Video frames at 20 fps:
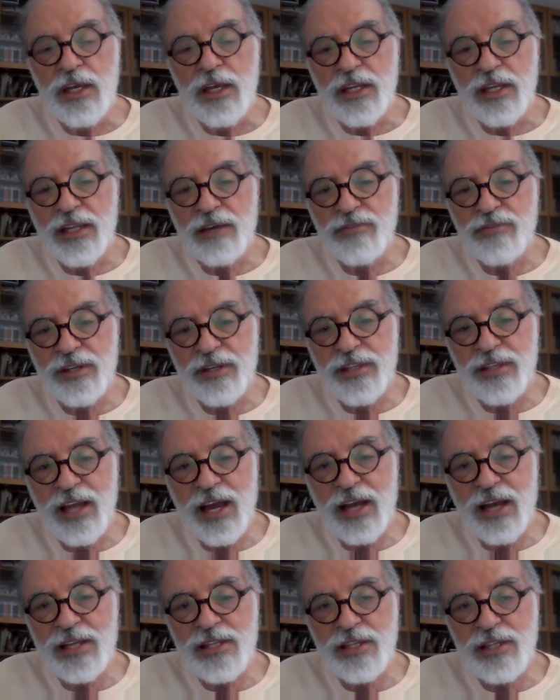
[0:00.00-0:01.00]
E na
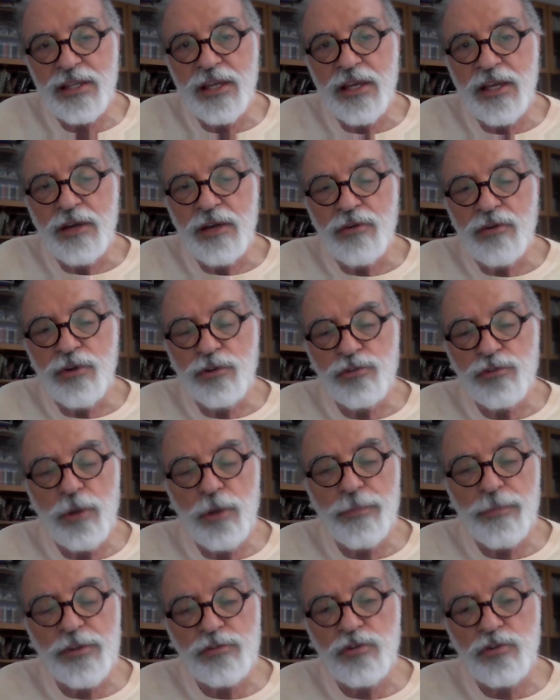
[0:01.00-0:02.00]
verdade, eu sou
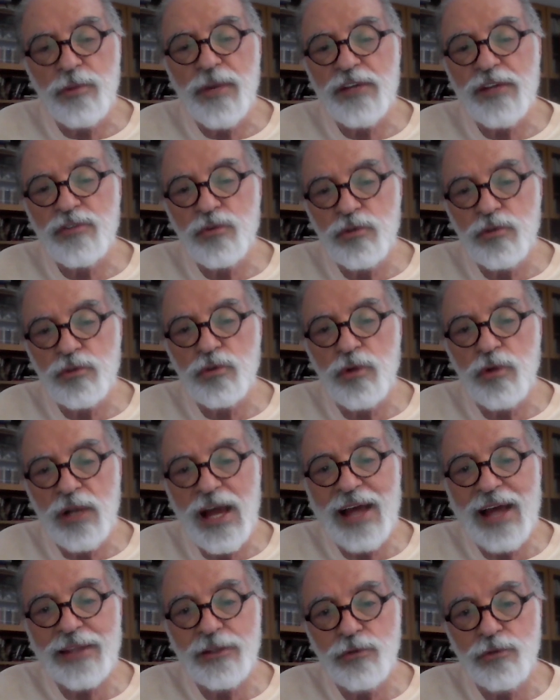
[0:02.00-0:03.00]
a pessoa mais
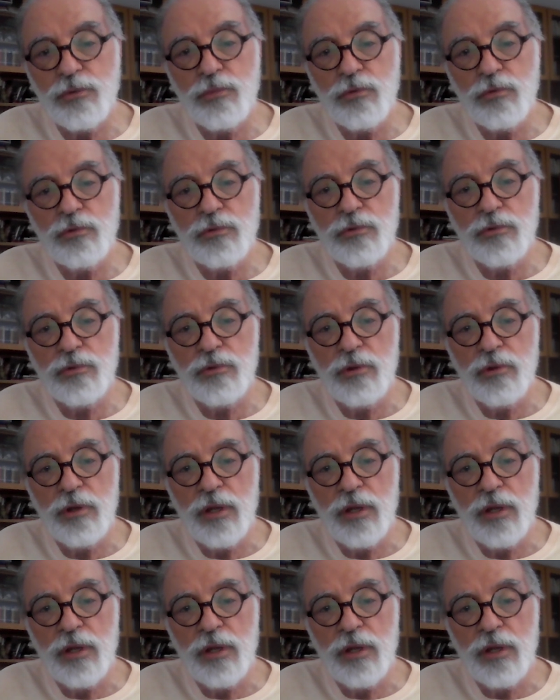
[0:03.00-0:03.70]
controlada do mundo.